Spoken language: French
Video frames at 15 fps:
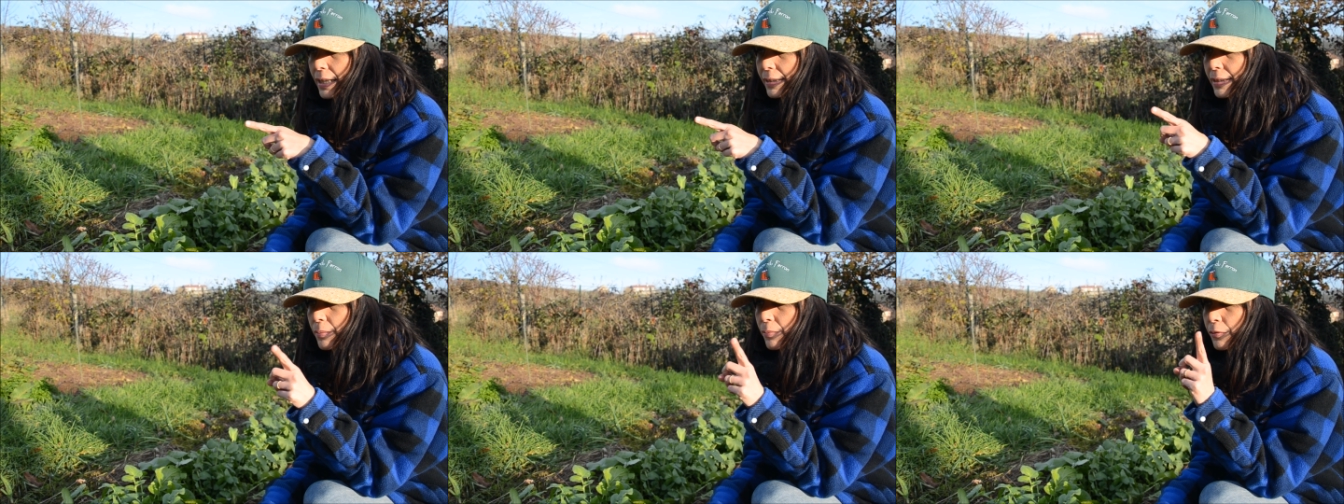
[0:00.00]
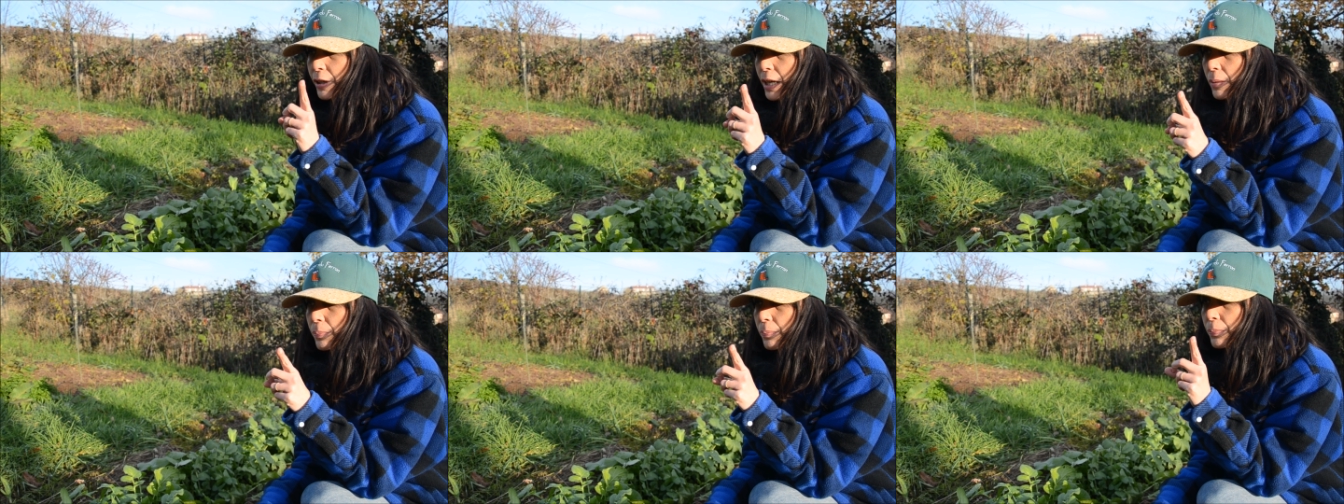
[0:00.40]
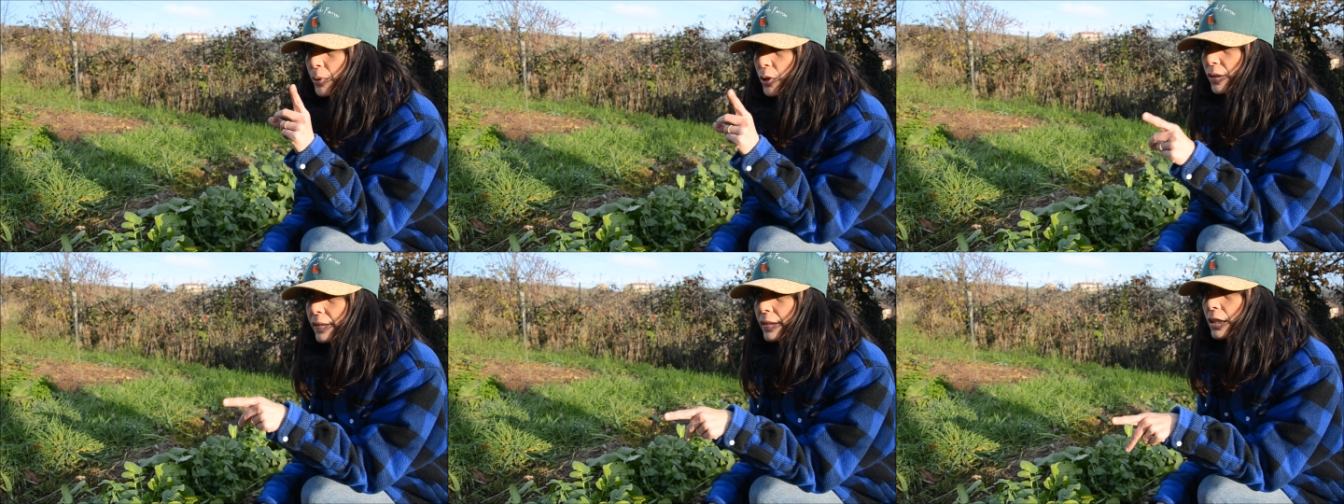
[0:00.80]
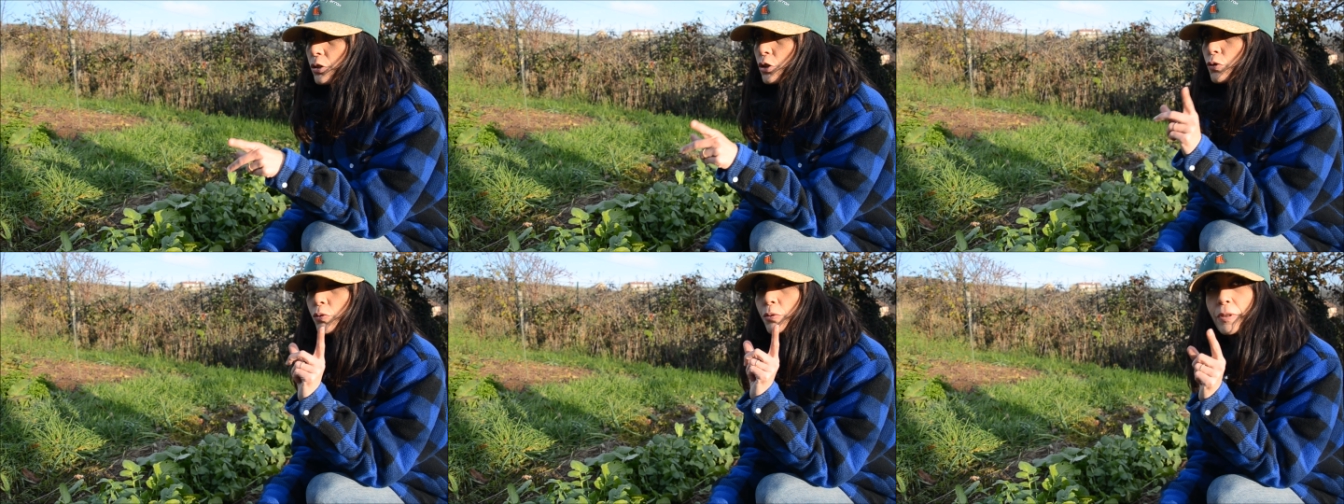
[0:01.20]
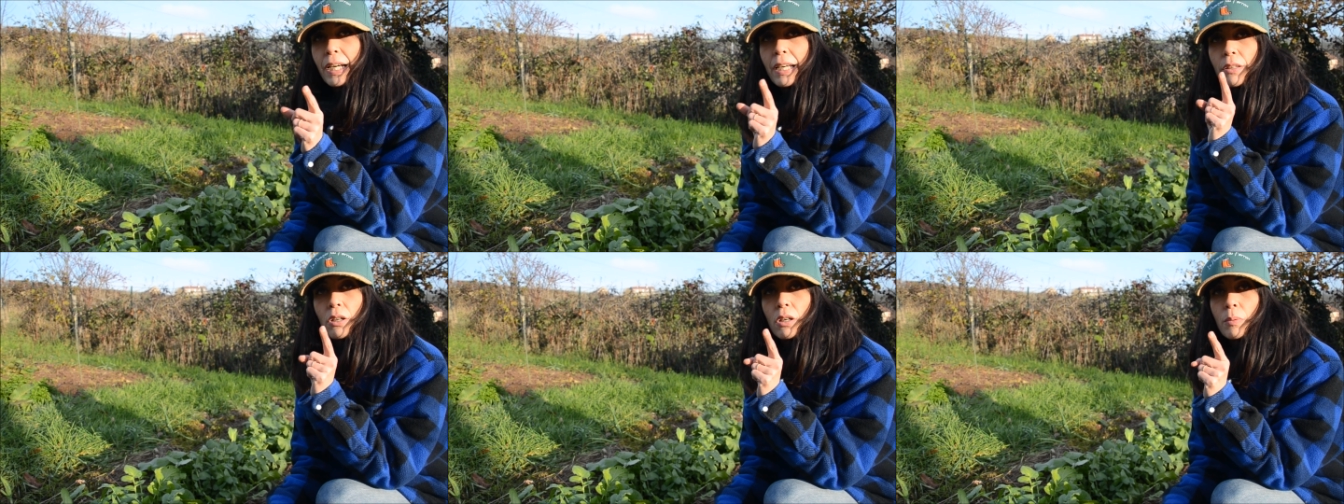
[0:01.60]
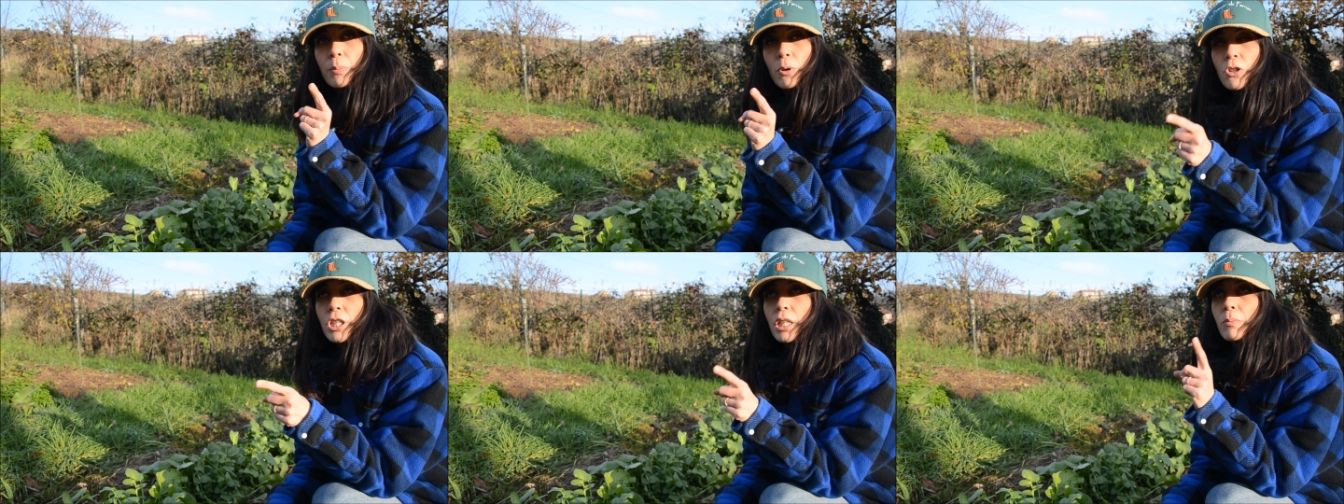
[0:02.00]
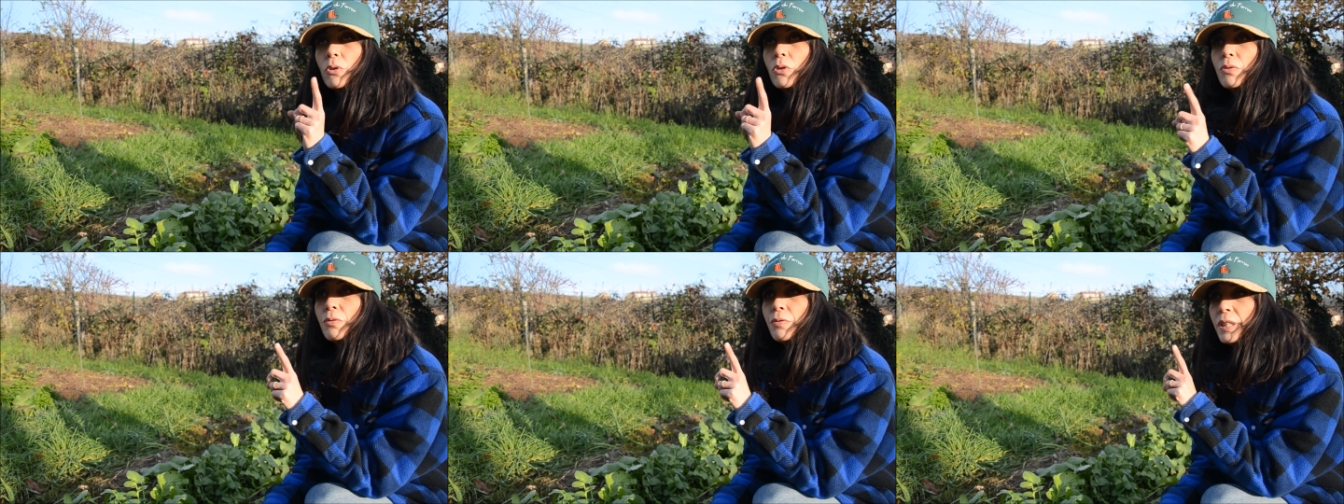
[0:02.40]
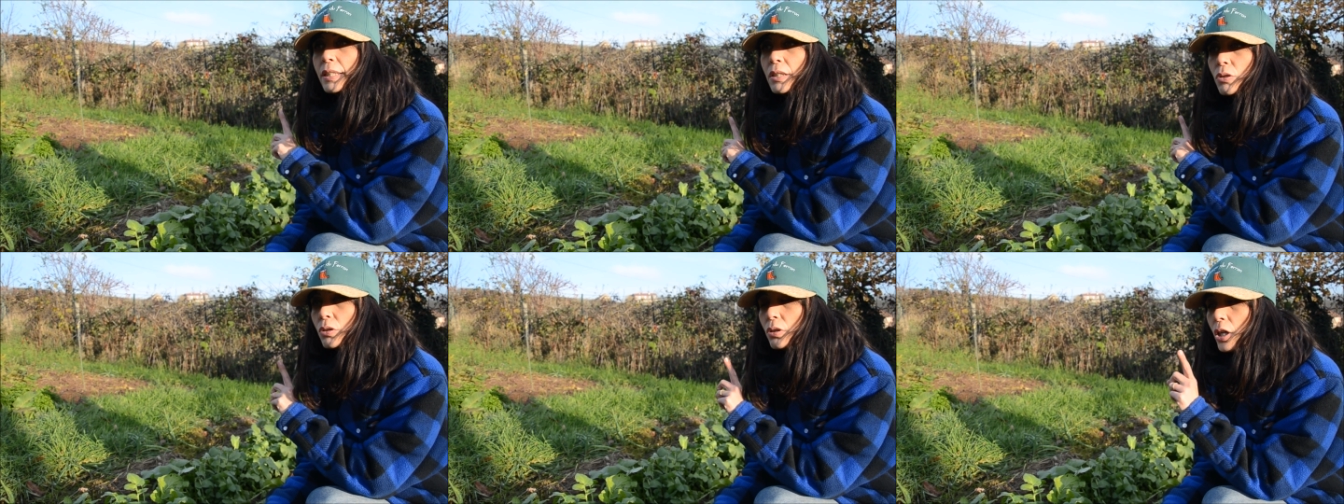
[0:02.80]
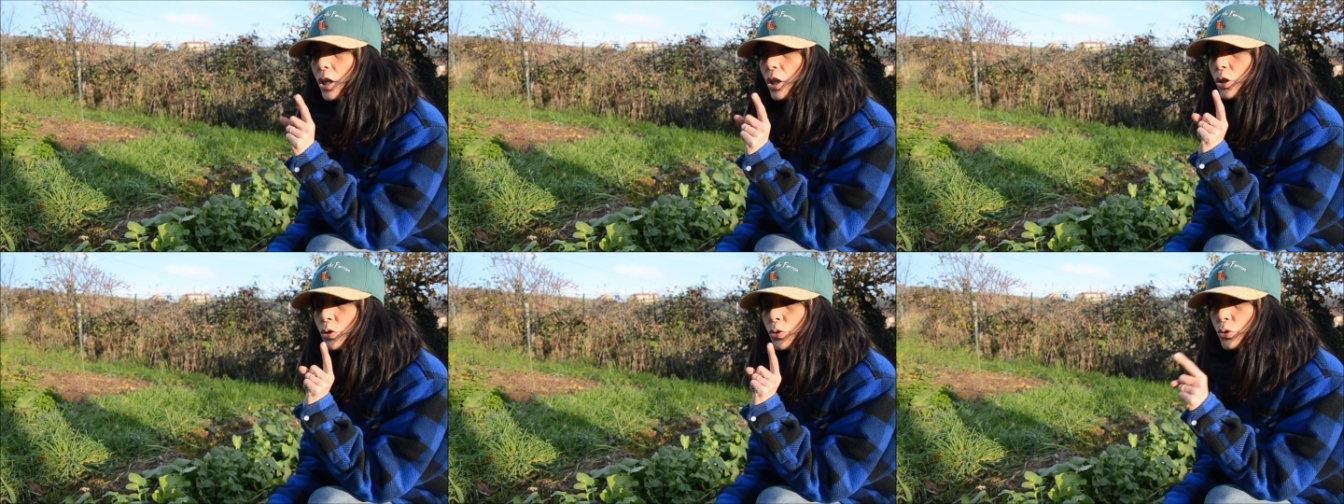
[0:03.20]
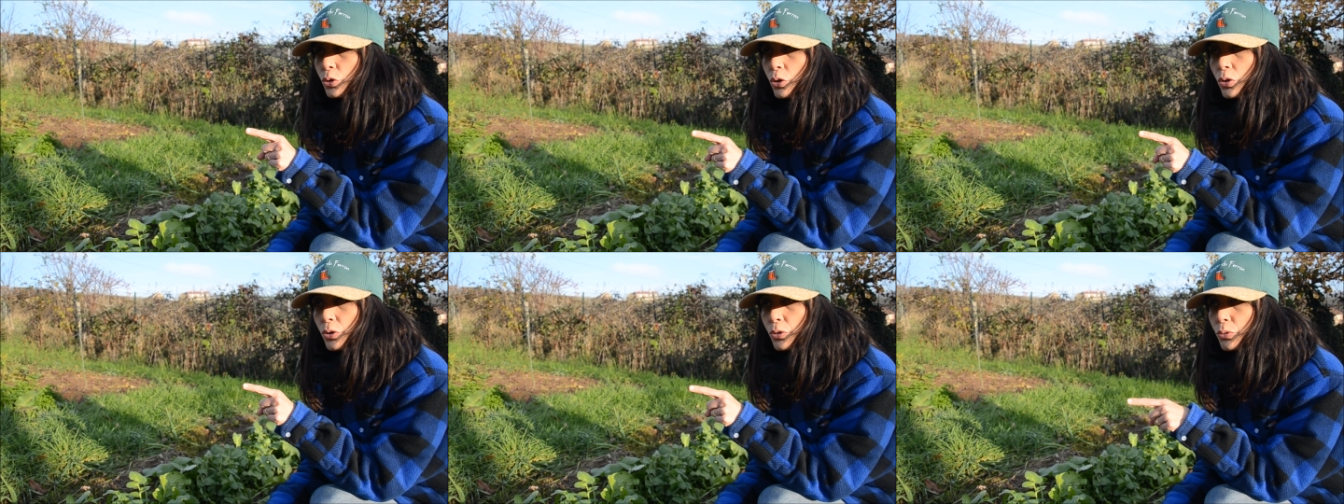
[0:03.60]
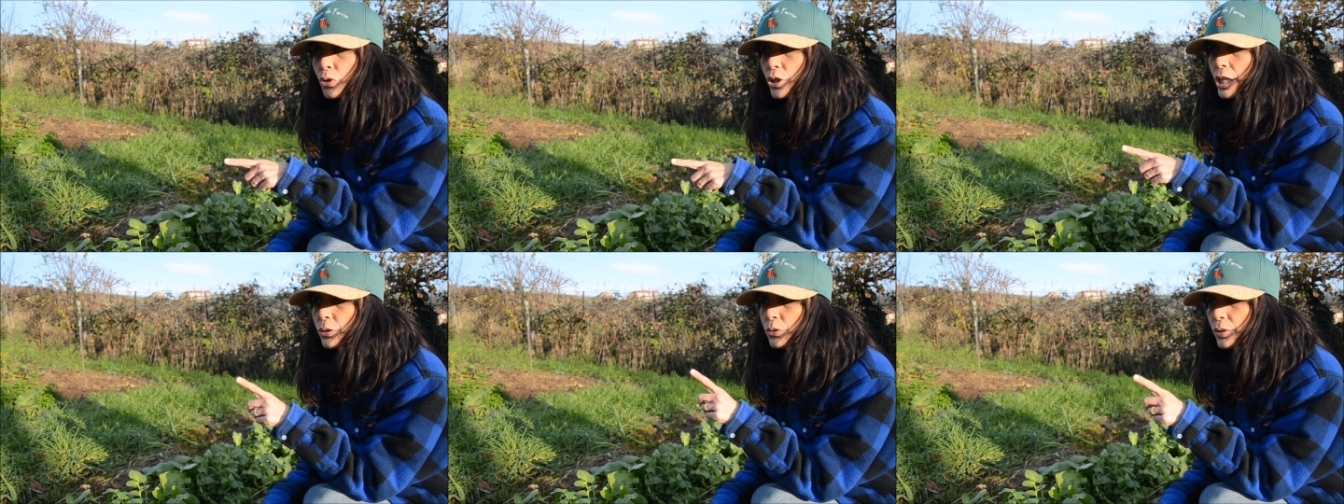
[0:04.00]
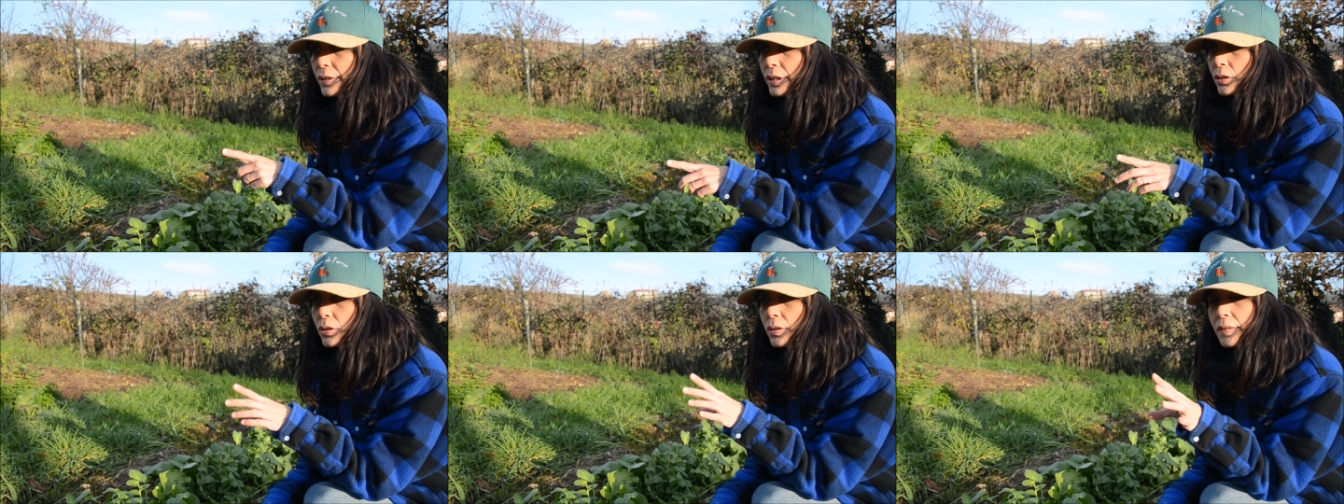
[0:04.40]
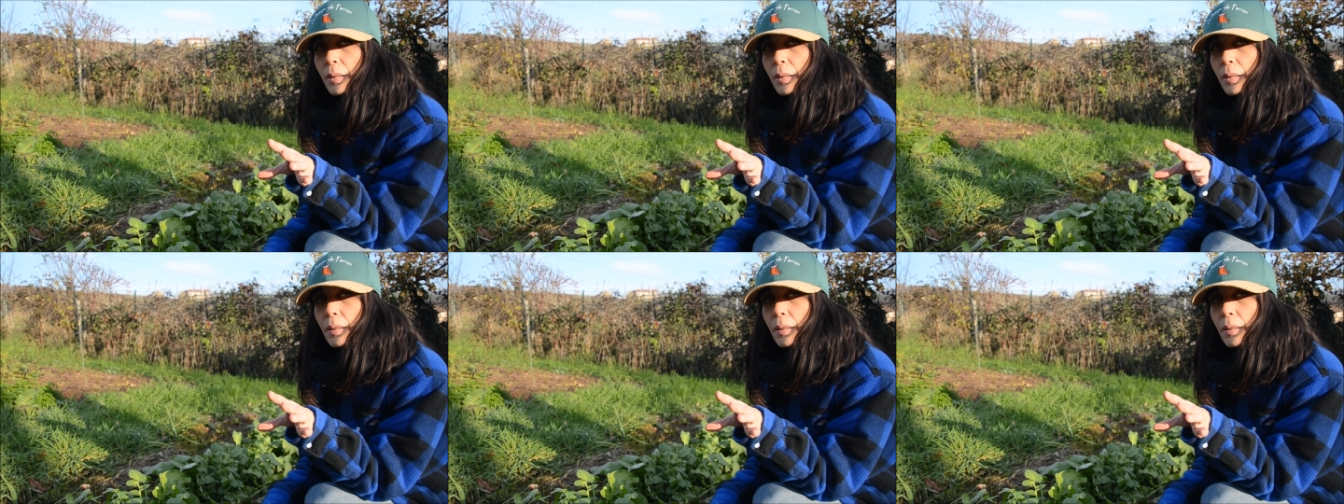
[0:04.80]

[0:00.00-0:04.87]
ça, ça me fera penser que je vous ferai prochainement une vidéo sur le sujet du silo.